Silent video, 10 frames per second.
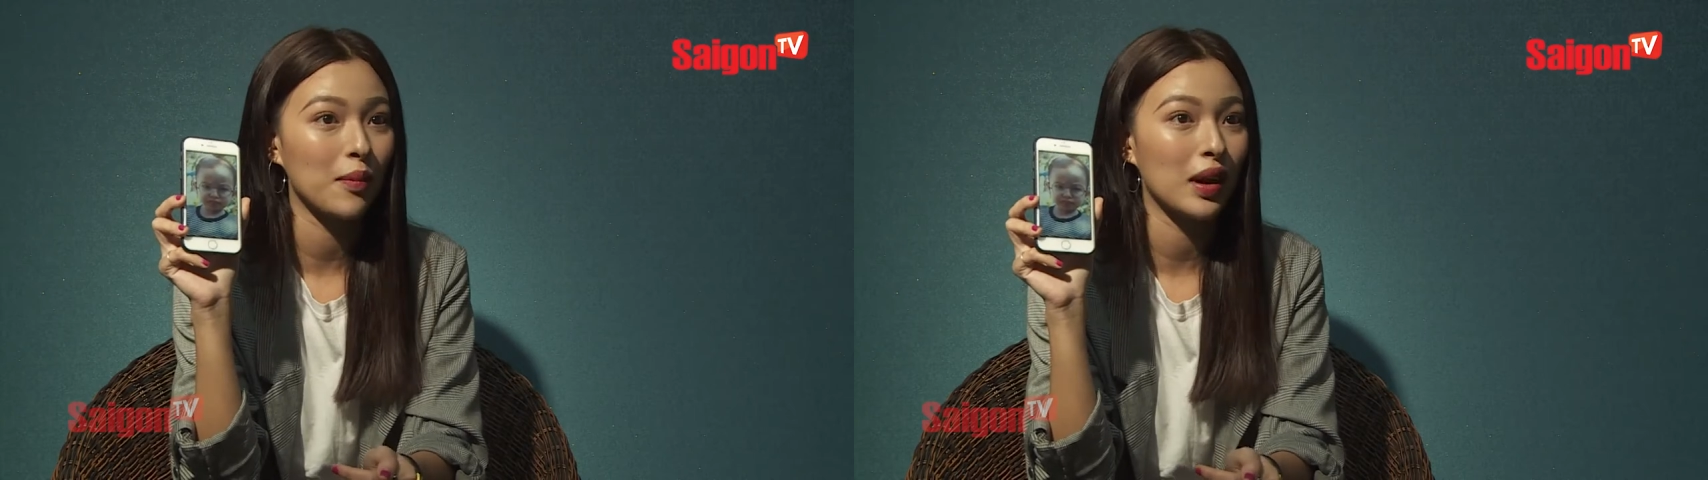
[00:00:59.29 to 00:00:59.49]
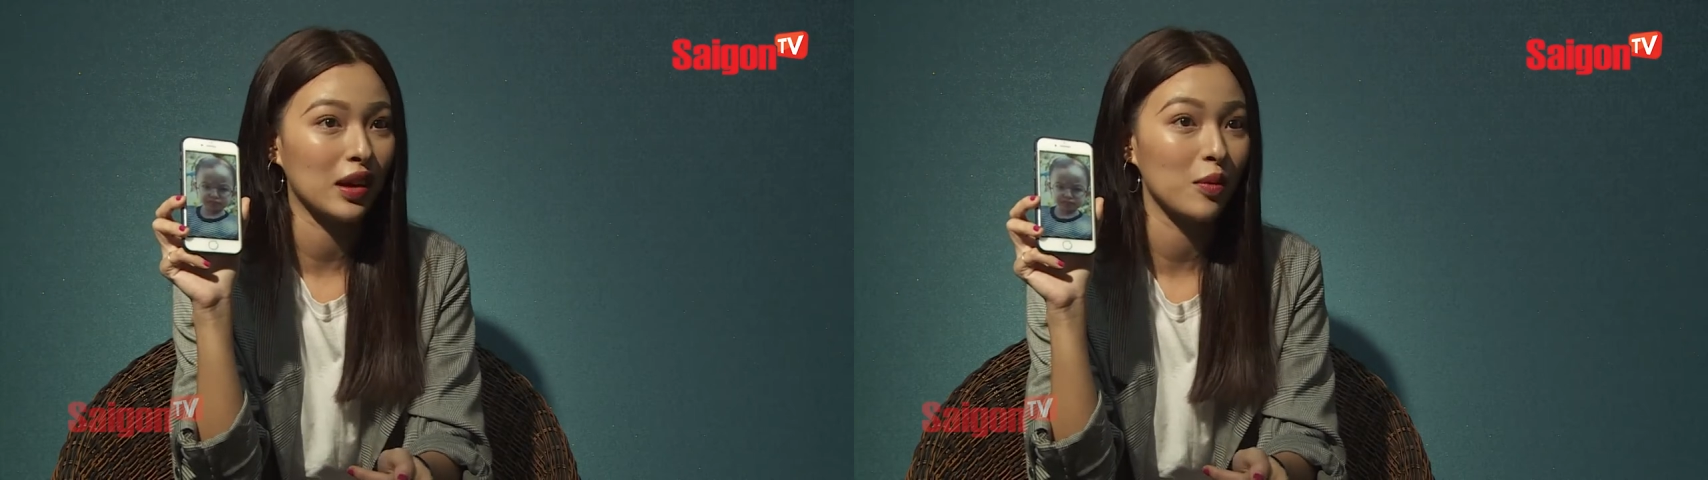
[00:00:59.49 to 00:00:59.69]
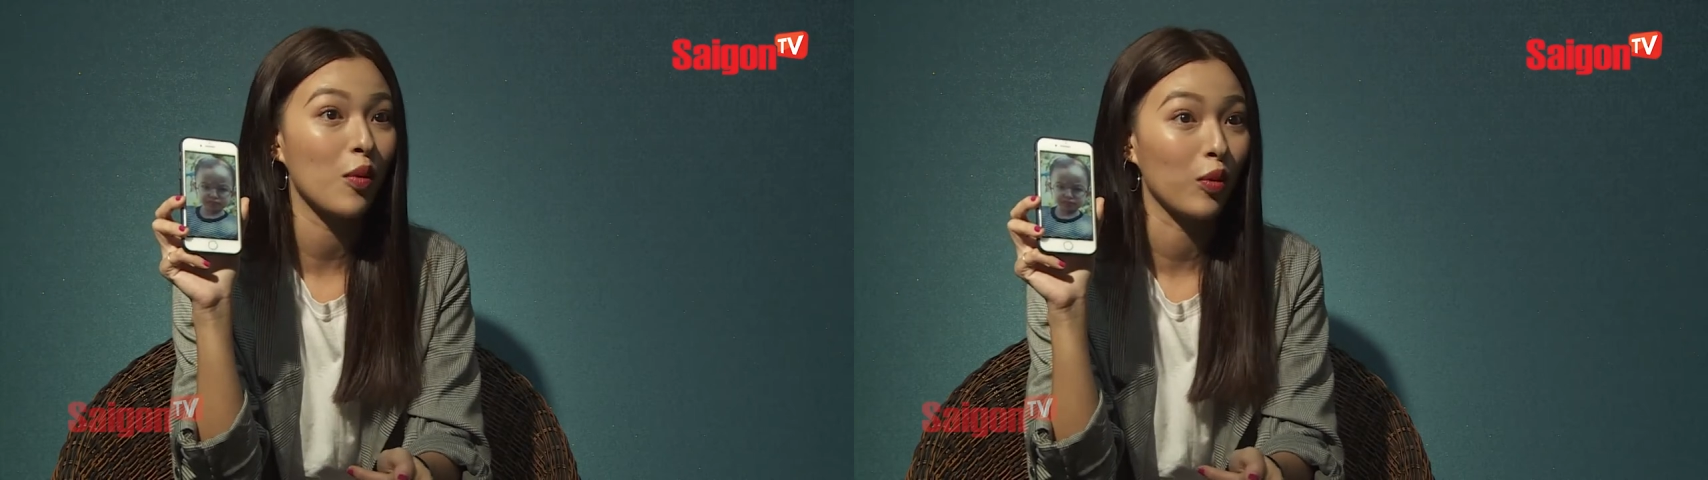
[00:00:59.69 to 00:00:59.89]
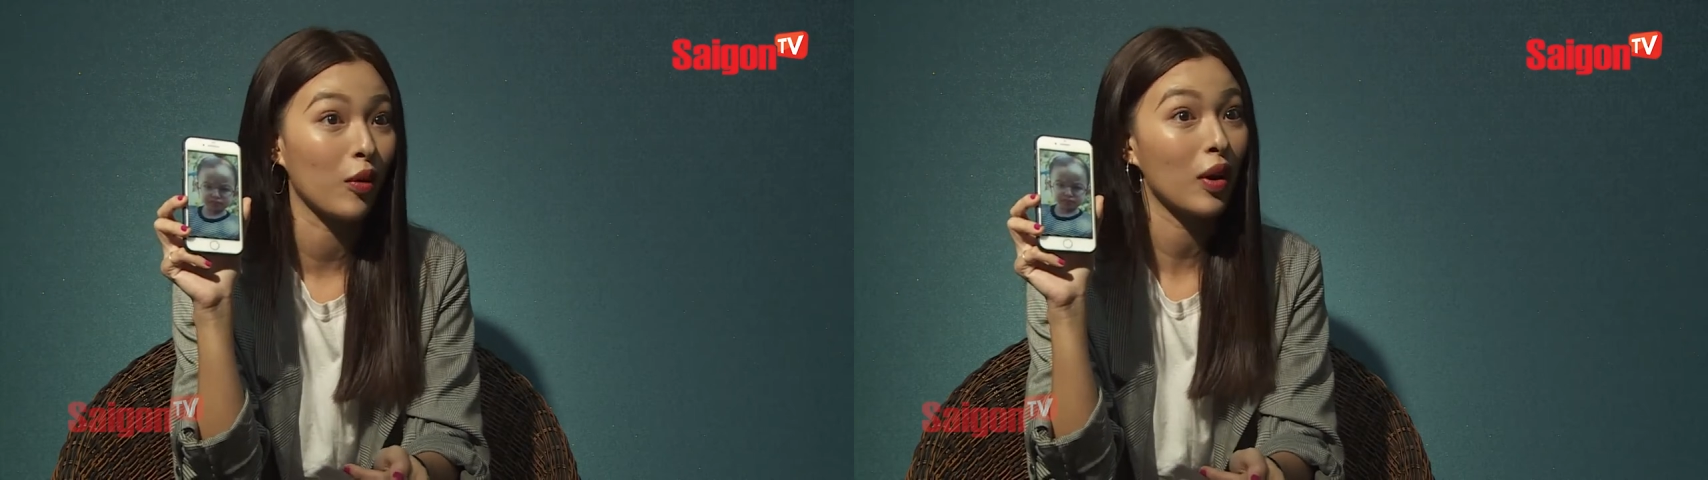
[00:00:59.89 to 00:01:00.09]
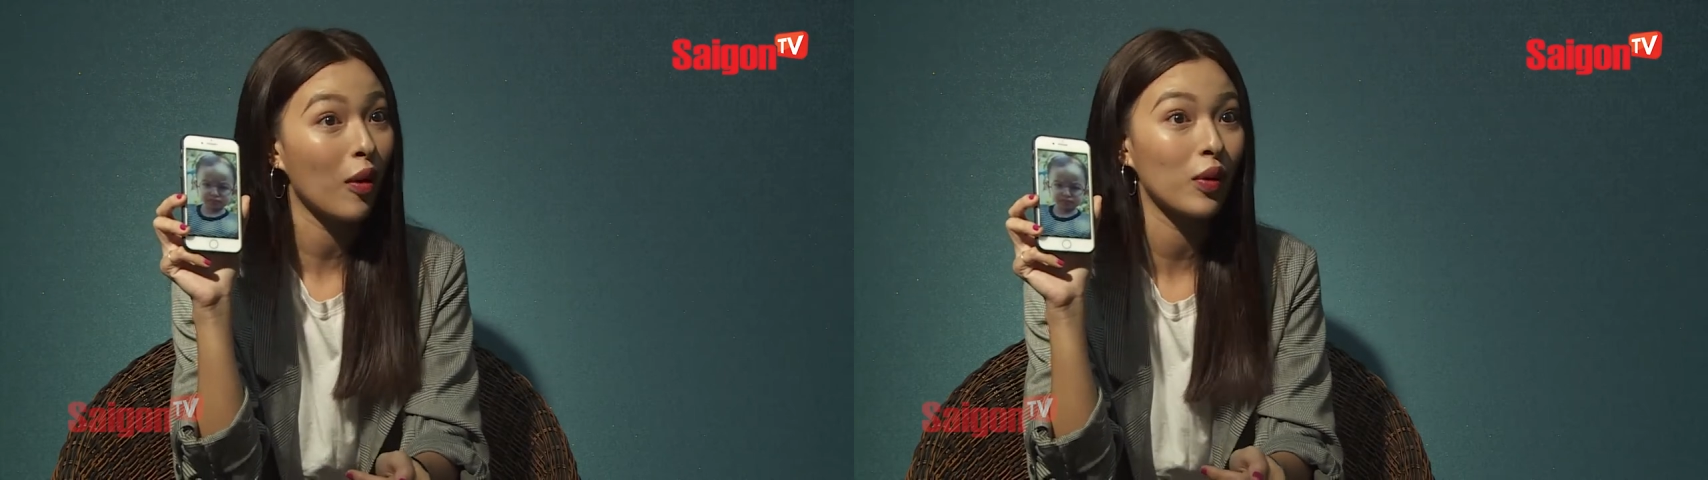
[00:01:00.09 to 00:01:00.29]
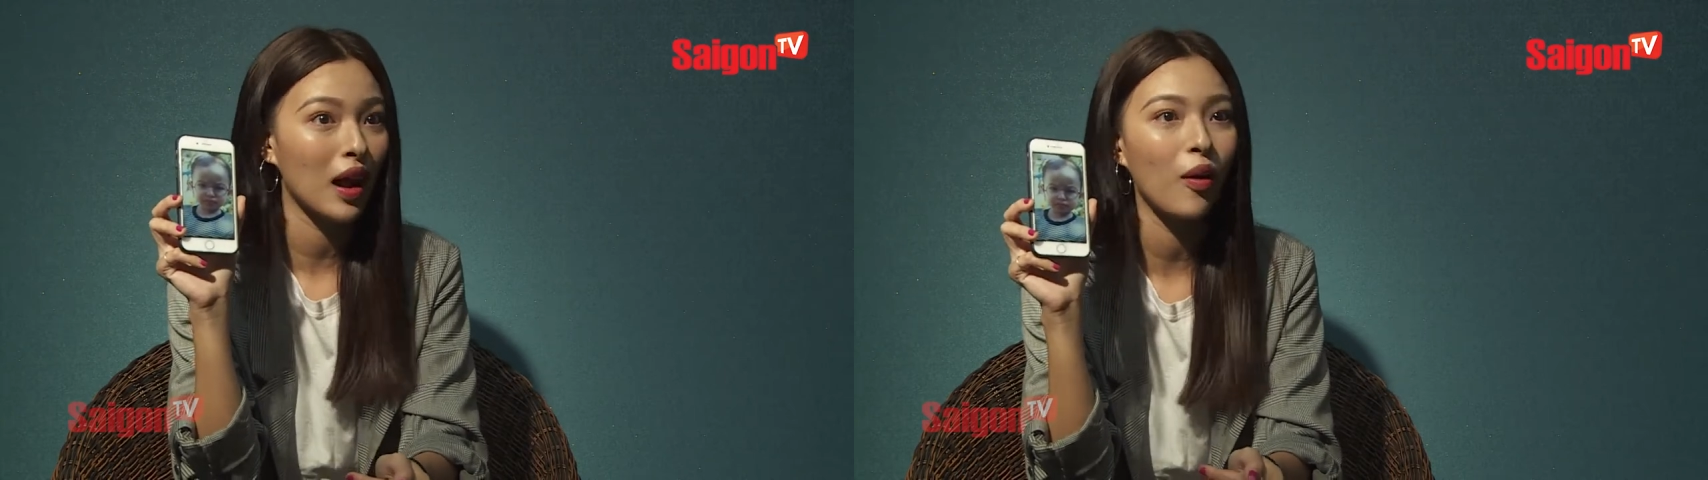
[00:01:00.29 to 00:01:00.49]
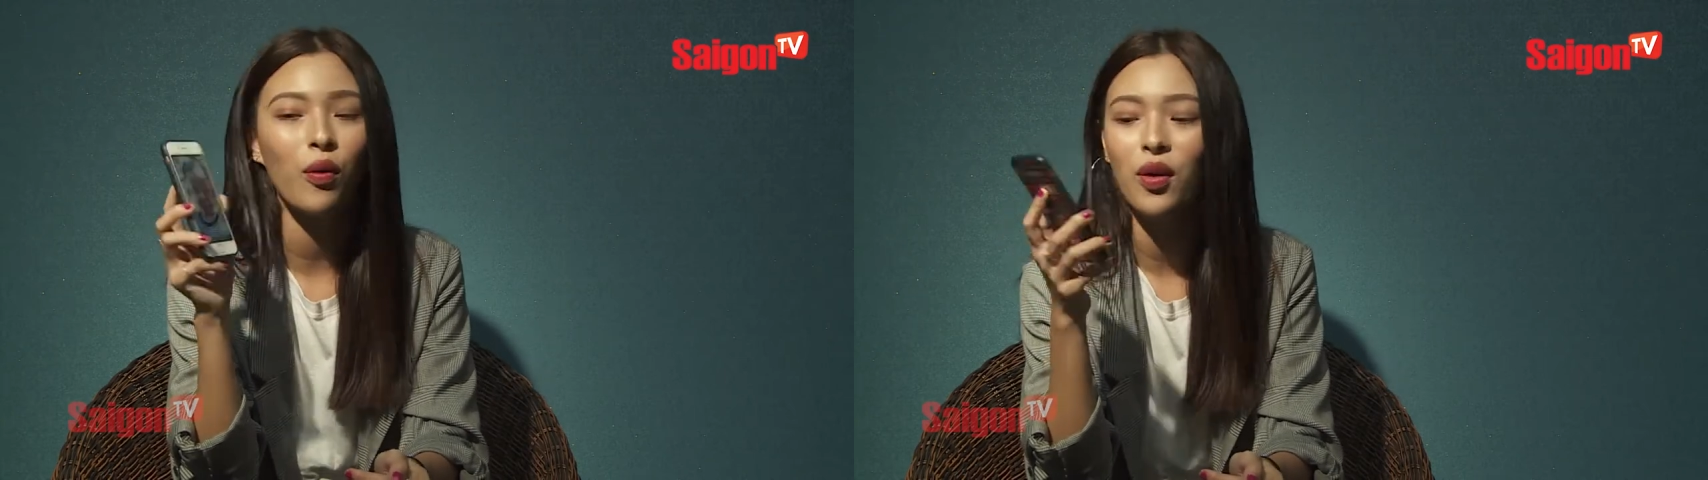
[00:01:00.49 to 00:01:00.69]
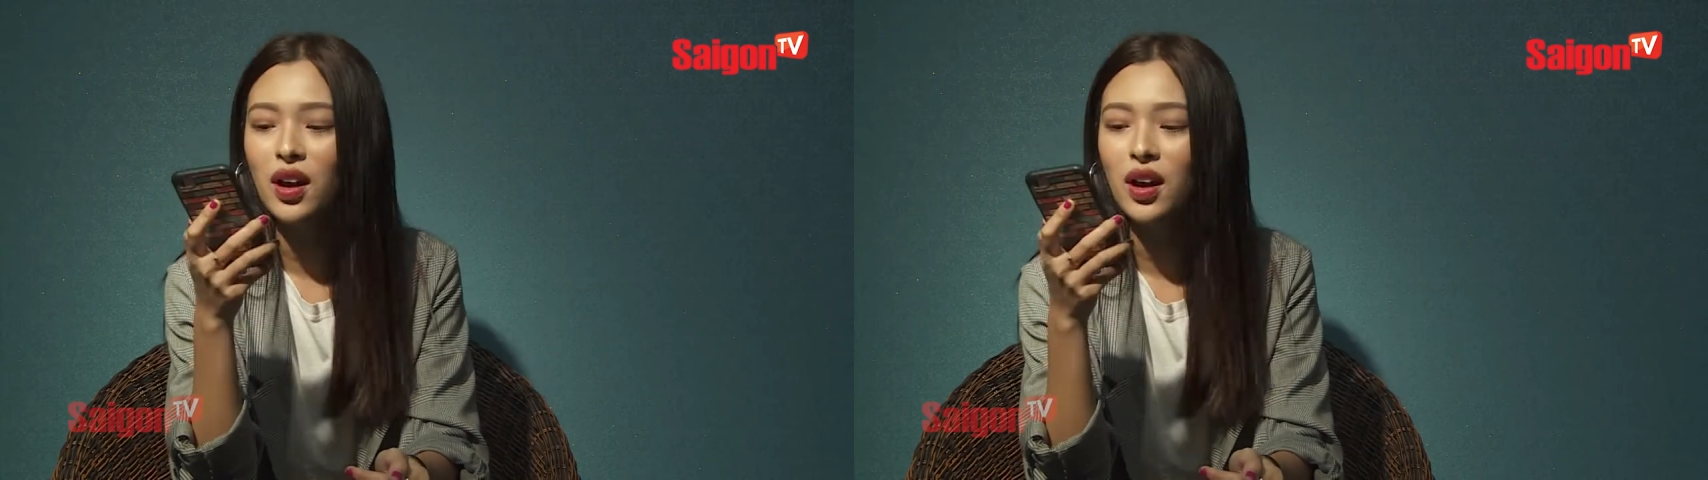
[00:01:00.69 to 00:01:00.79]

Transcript: mà là cái màu nâu nâu nâu.